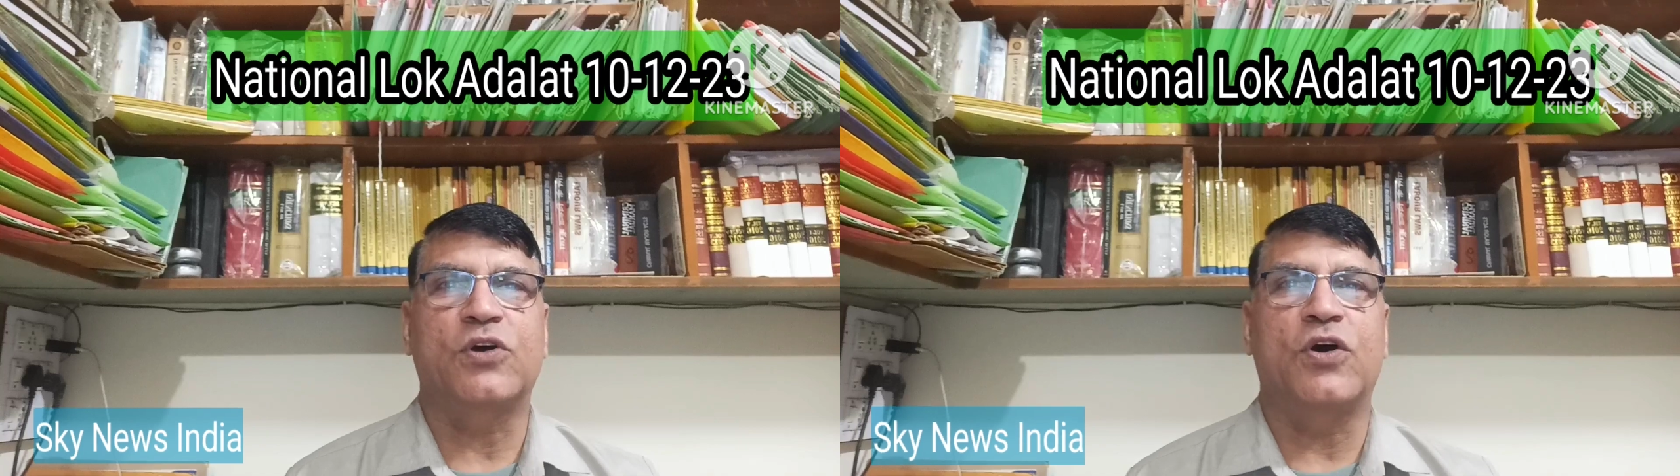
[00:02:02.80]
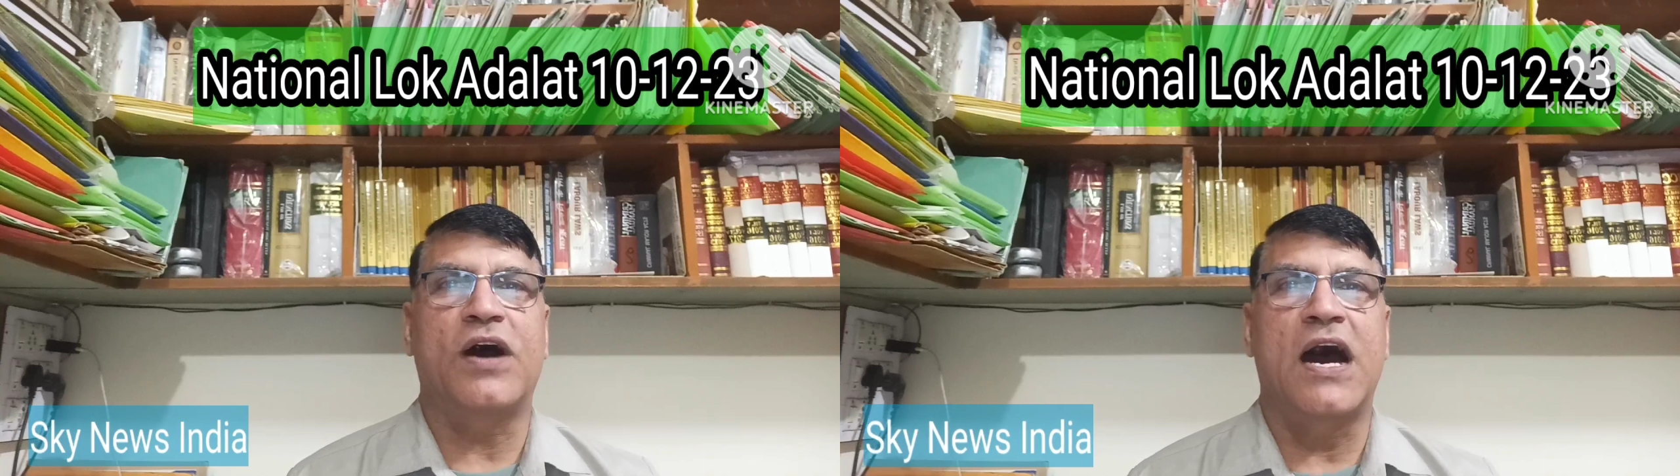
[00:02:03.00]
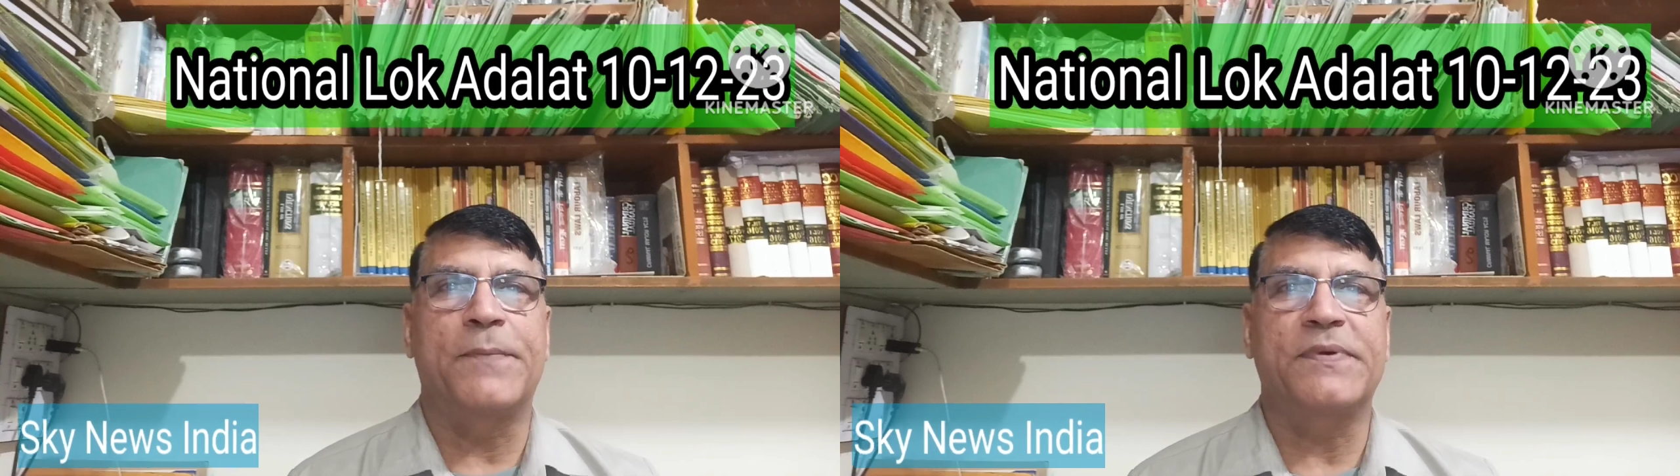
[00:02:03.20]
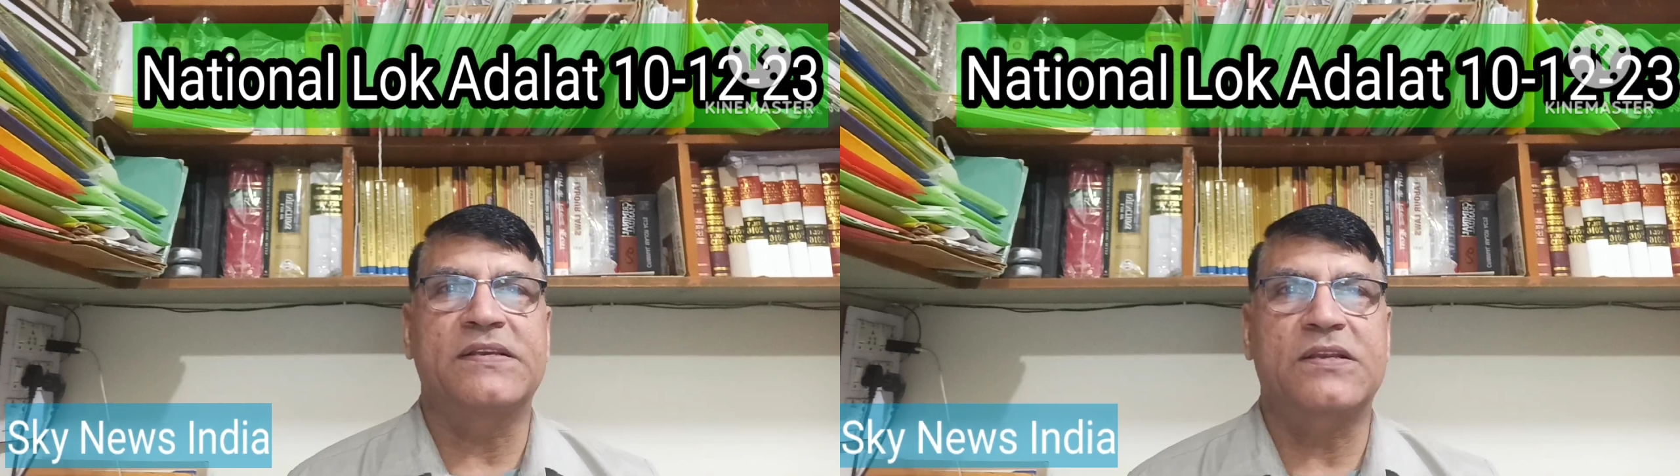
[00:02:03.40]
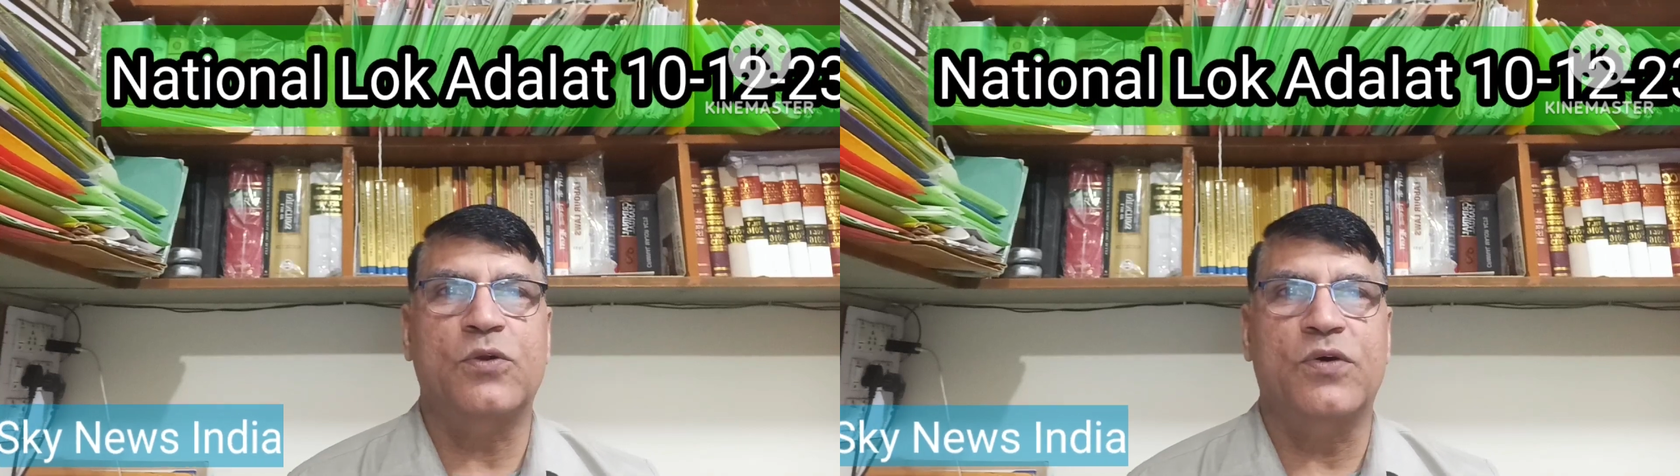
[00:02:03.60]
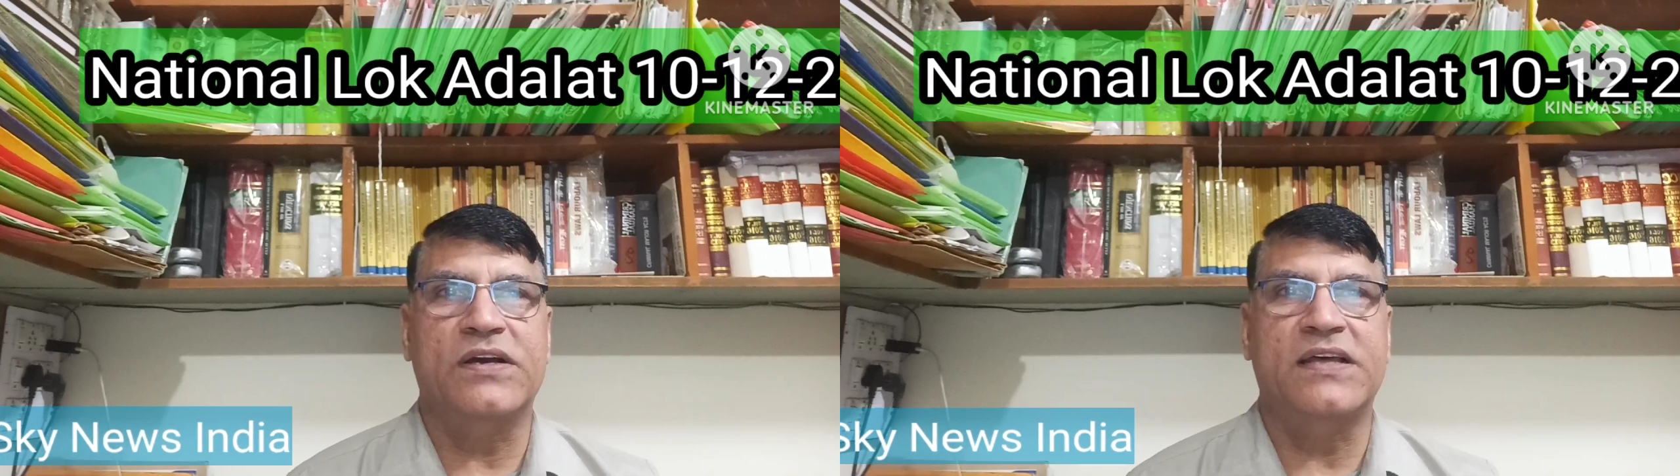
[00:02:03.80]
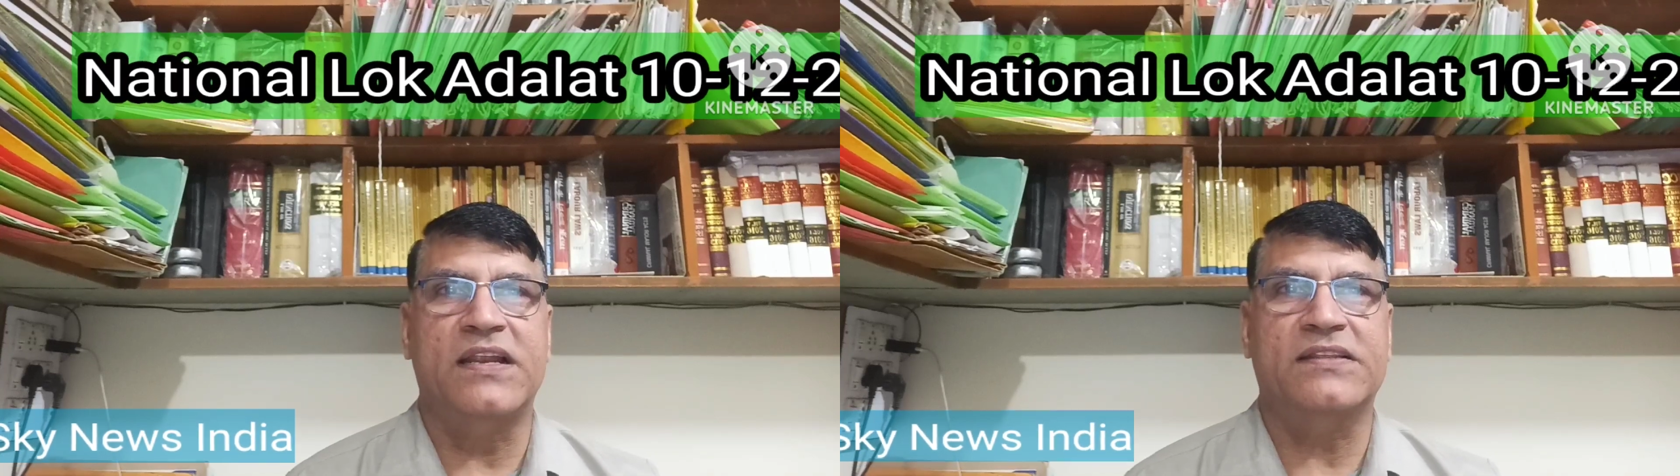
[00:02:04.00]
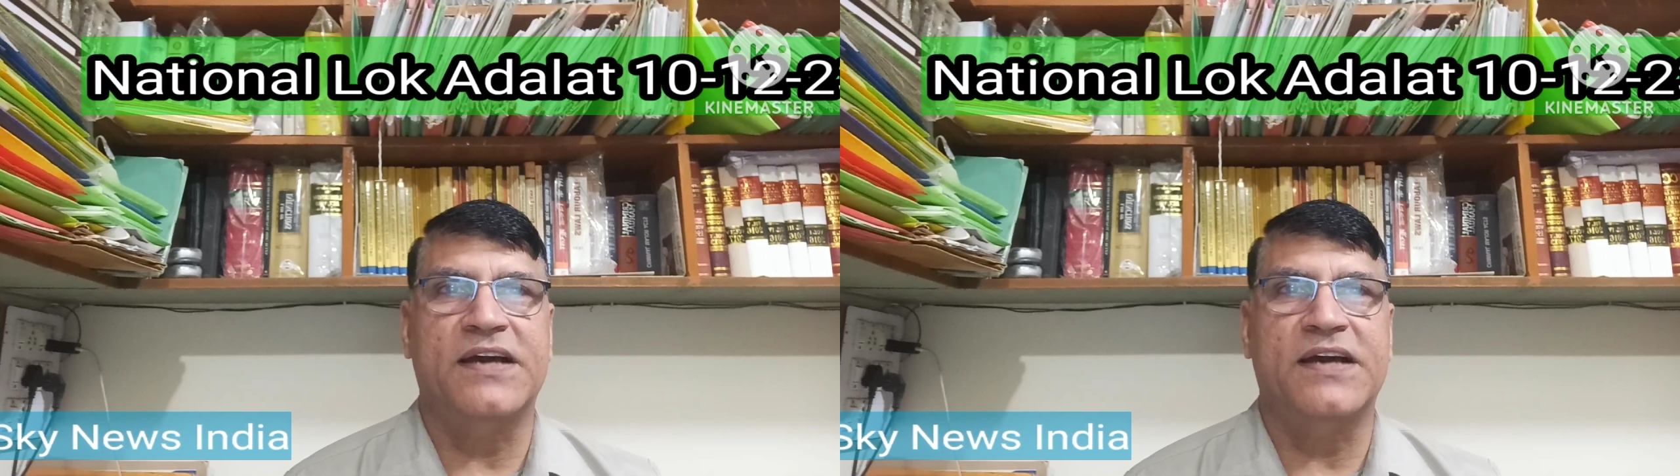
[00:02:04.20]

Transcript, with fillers: तो आप इस लोक अदालत